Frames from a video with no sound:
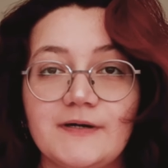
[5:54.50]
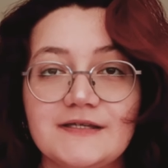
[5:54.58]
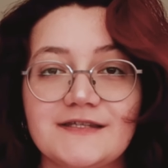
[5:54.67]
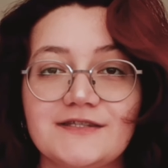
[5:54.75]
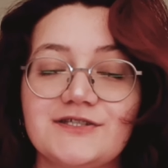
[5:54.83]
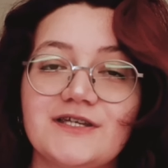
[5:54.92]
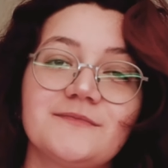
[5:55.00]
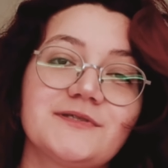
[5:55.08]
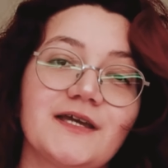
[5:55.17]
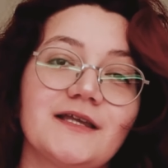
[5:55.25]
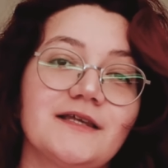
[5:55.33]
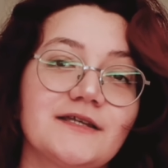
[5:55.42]
bahsedeceğim
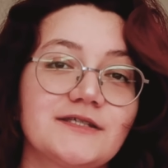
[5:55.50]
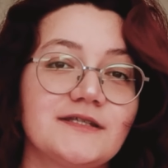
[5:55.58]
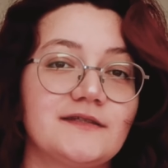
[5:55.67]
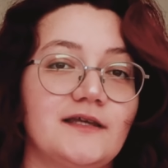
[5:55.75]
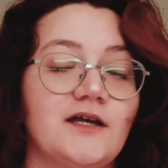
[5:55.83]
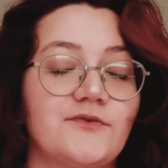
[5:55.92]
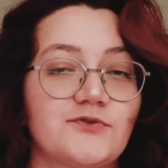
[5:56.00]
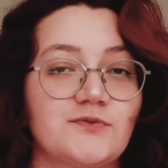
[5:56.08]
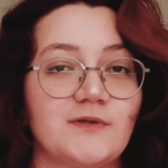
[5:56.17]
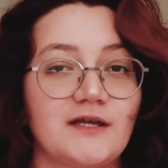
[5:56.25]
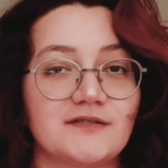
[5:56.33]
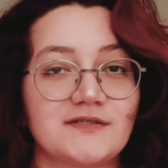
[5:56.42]
şeyler için
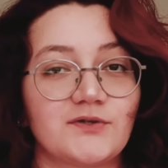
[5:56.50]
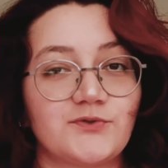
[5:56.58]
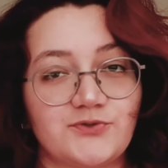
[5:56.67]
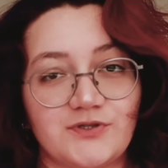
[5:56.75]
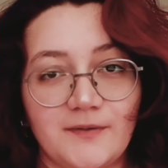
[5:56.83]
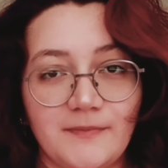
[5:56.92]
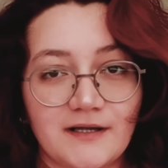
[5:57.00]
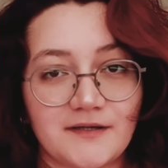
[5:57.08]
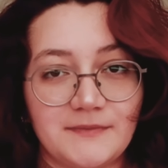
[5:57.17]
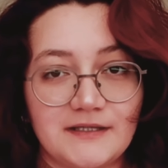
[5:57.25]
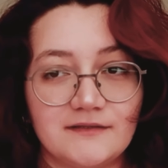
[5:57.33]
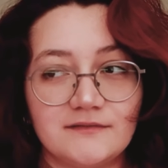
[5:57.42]
telaffuzum yanlışsa kusura
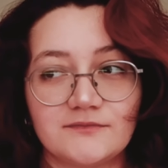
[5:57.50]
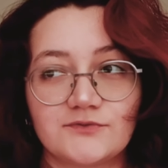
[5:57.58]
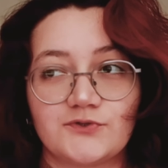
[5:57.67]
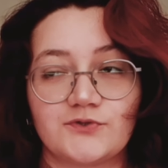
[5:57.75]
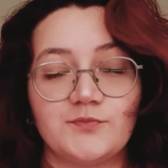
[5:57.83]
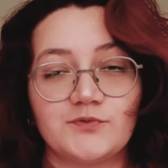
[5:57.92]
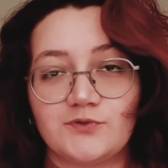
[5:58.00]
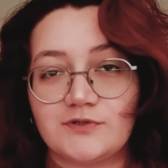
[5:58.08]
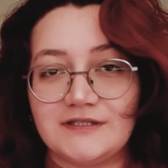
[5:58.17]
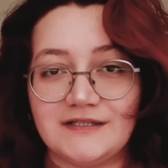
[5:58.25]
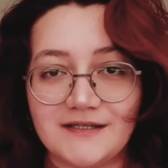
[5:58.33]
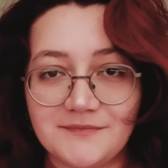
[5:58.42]
bakmayın çünkü
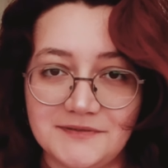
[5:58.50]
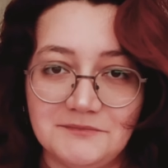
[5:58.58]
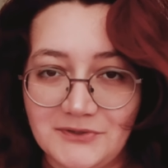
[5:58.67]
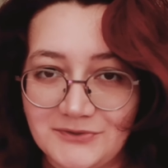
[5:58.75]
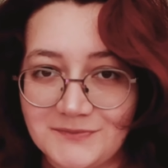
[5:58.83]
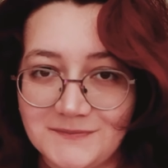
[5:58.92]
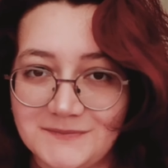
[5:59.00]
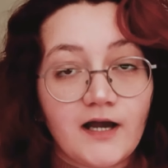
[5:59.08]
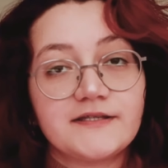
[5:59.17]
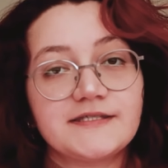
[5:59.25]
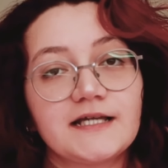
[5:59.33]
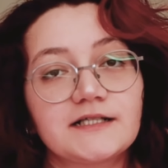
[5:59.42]
bütün dilleri bilmiyorum.
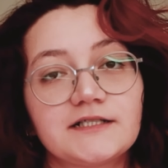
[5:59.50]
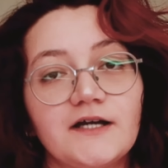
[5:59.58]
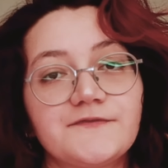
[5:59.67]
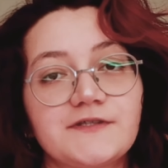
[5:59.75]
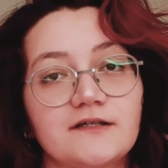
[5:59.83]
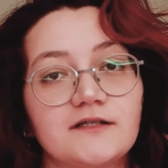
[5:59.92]
Arts and Crafts